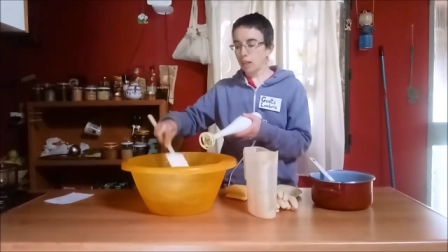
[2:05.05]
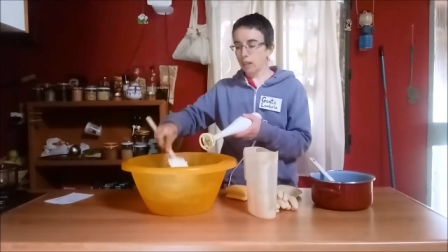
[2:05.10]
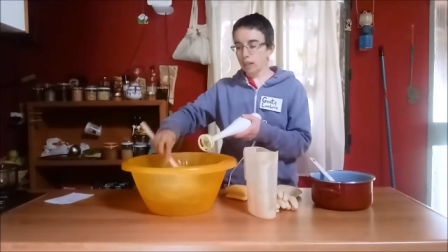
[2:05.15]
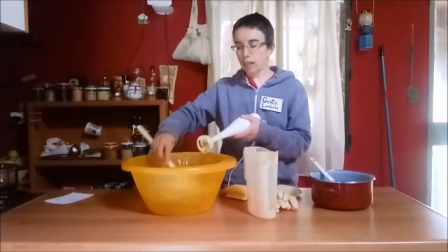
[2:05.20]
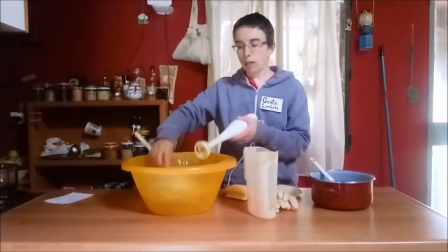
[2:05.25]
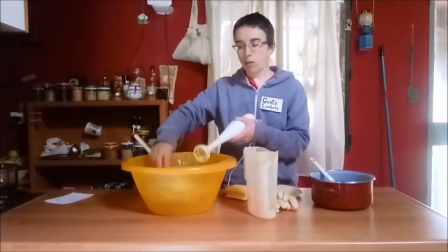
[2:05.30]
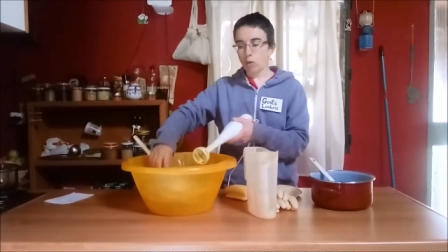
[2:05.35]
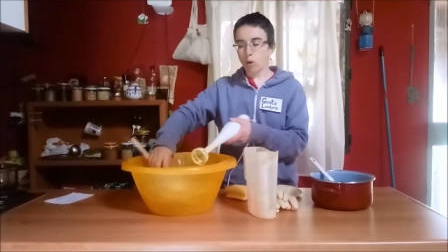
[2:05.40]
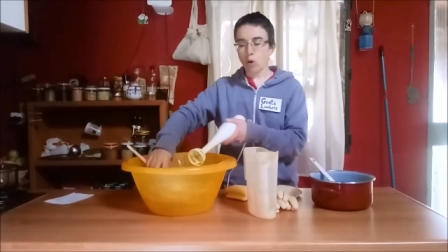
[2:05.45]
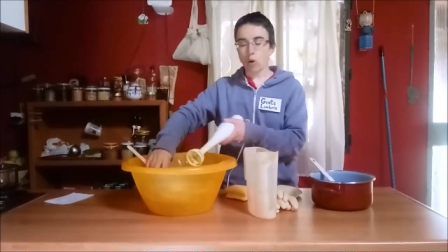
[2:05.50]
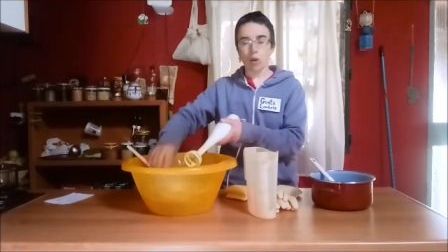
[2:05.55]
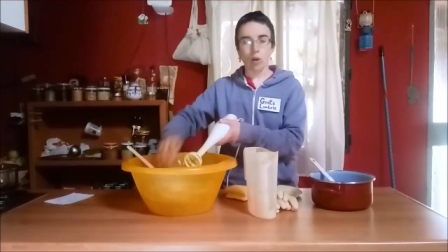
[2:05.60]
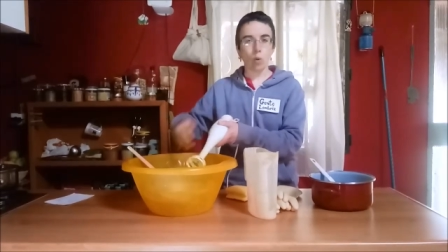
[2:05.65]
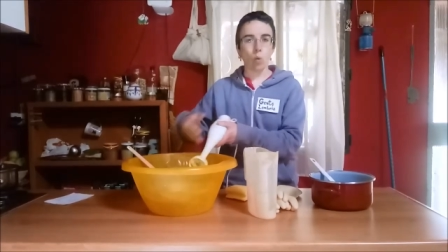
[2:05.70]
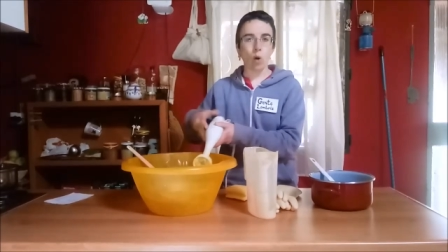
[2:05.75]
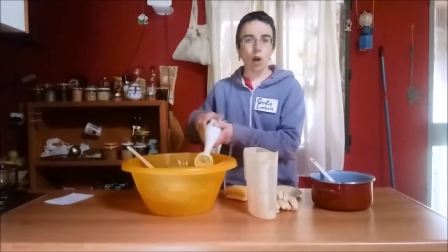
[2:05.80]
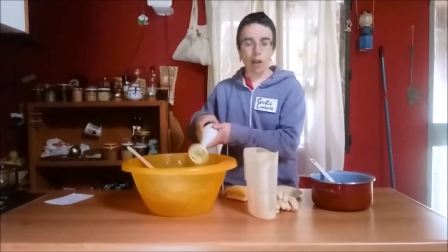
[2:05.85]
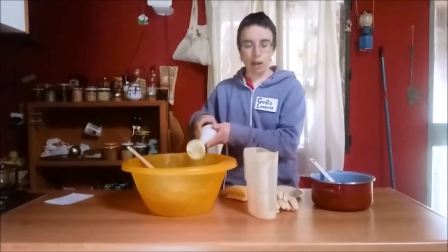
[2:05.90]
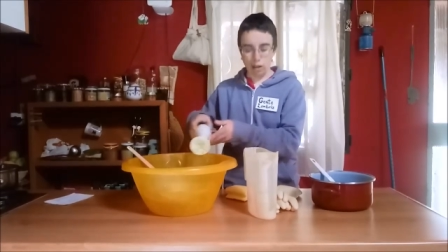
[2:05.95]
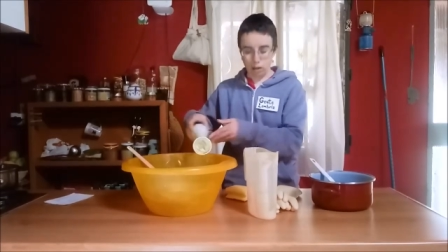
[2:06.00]
y luego
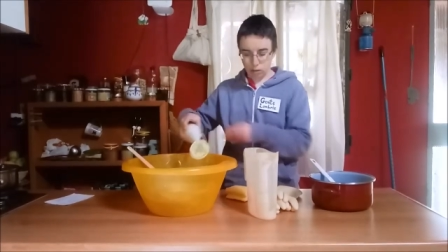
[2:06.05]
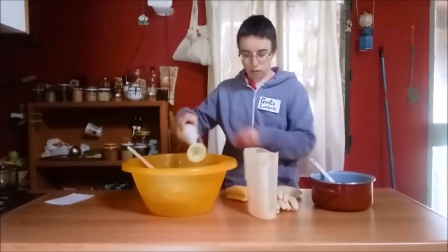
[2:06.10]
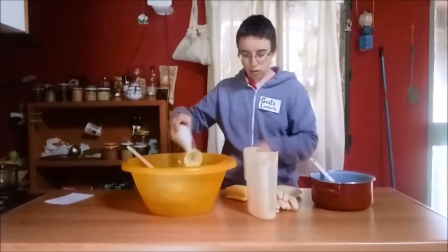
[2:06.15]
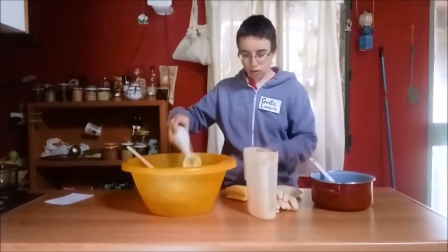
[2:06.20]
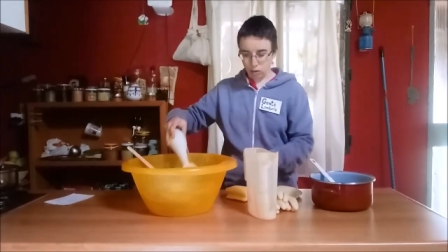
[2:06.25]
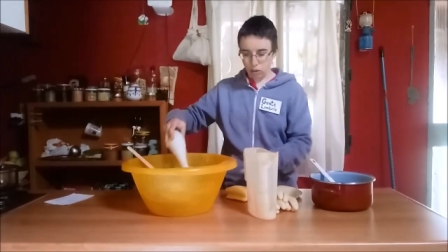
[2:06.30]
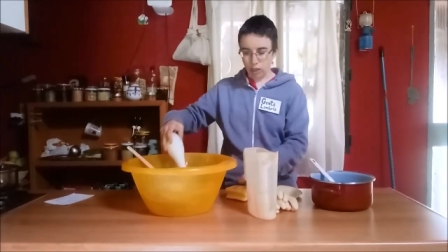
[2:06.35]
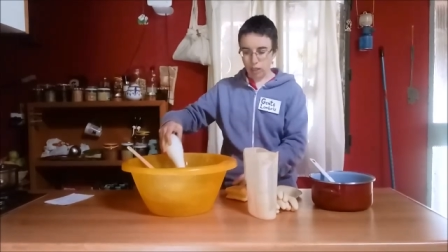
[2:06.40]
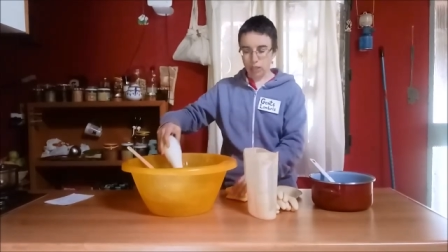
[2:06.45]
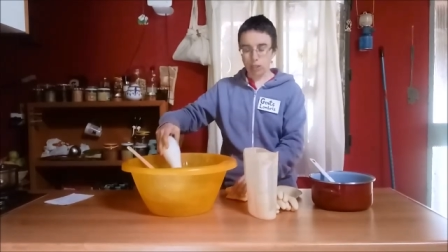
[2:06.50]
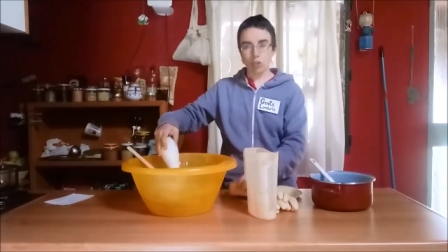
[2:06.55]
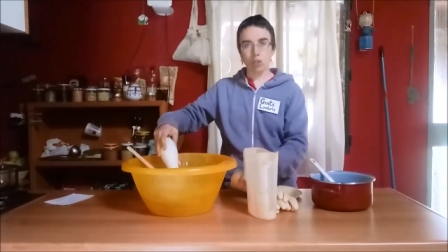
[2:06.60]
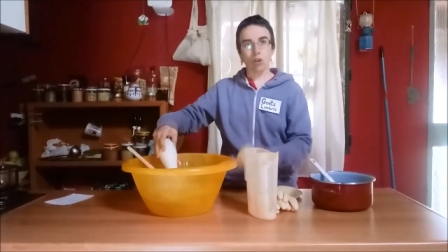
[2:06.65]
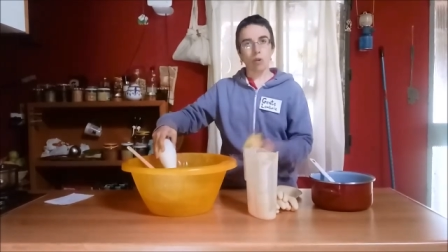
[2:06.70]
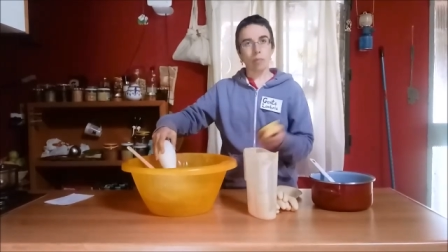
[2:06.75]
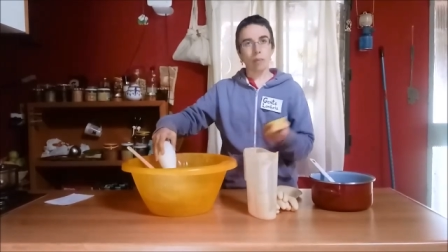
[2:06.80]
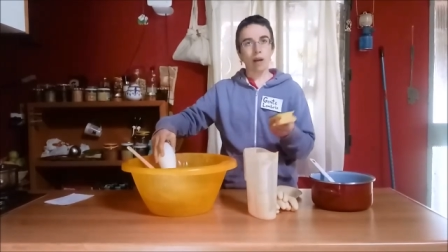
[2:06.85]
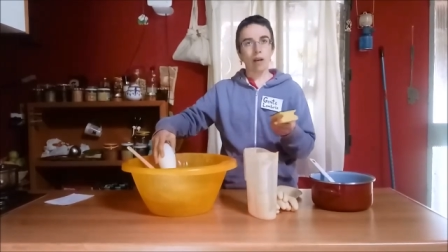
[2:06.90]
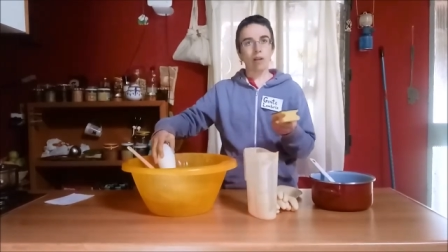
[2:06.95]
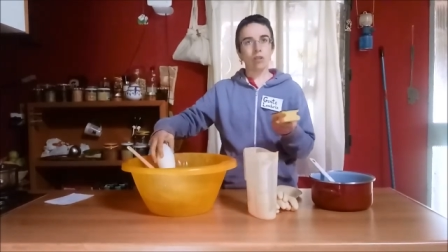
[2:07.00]
igual con el
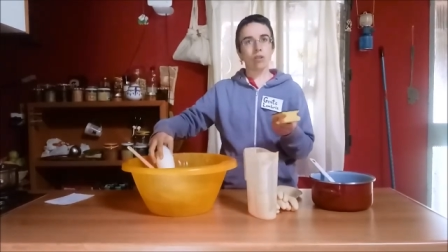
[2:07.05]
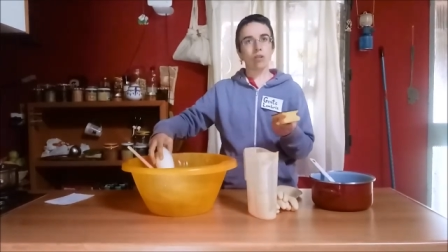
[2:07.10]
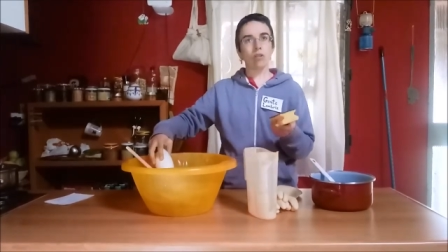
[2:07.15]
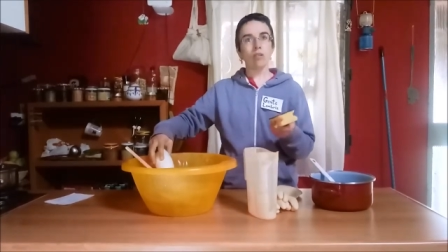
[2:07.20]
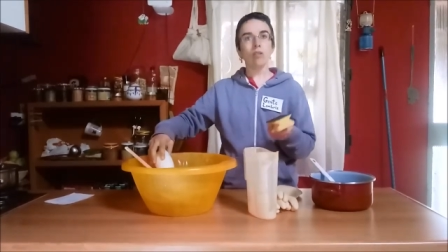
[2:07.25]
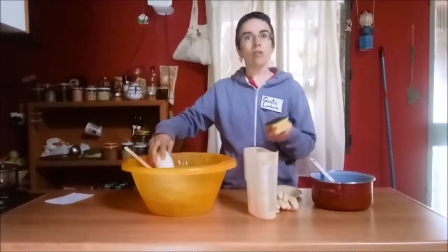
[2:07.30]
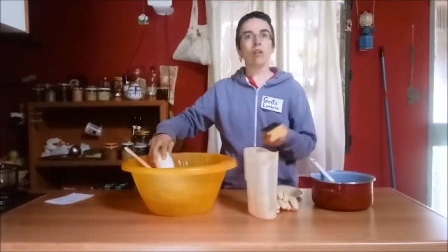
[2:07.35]
estropajo